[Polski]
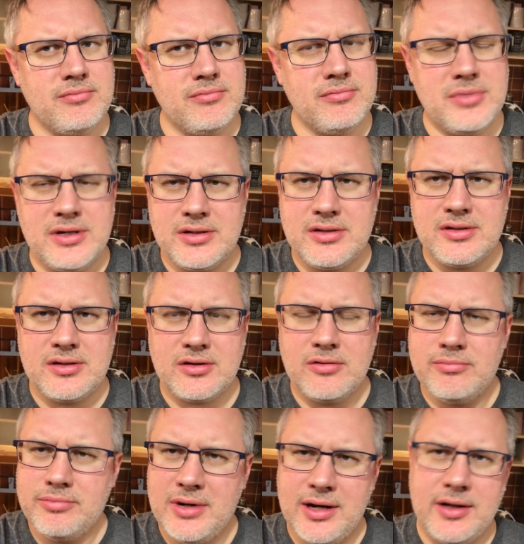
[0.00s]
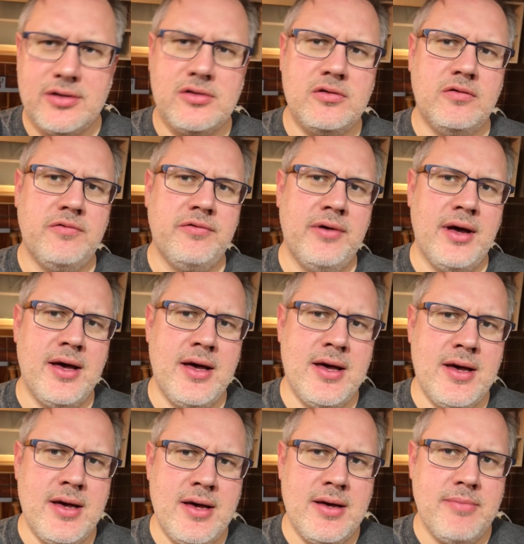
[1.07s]
Bez kompleksów,
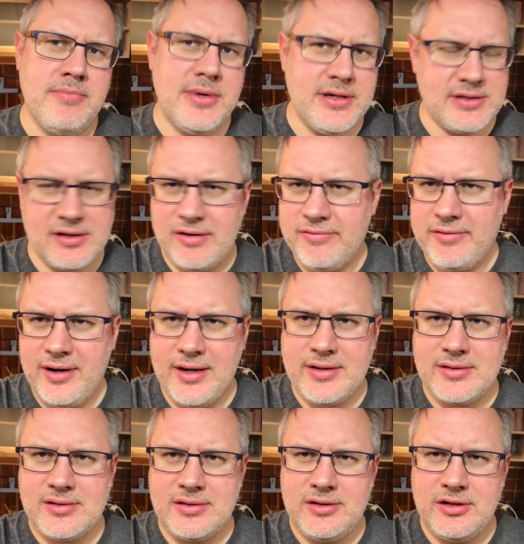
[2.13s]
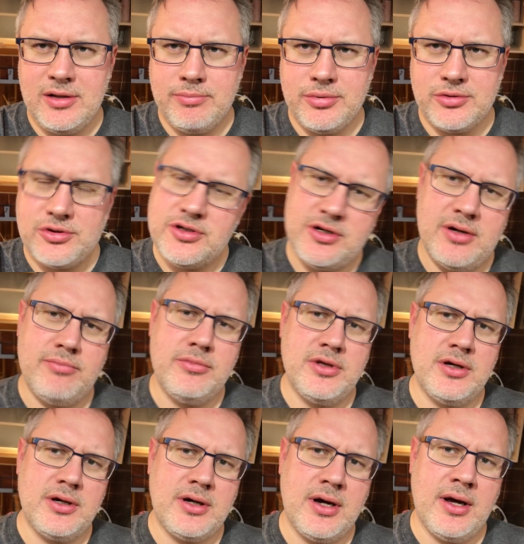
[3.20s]
bez refleksji
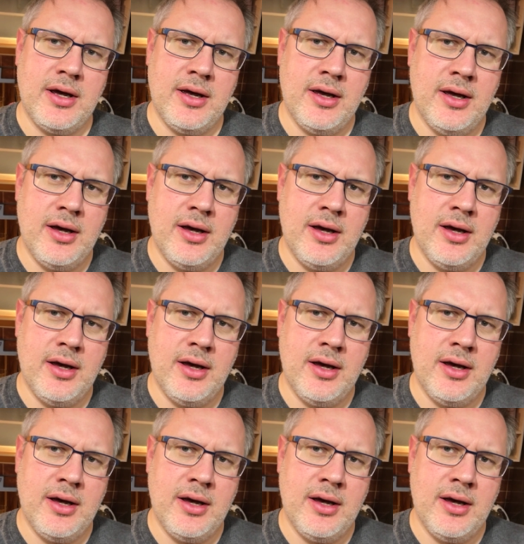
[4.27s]
niepotrzebnych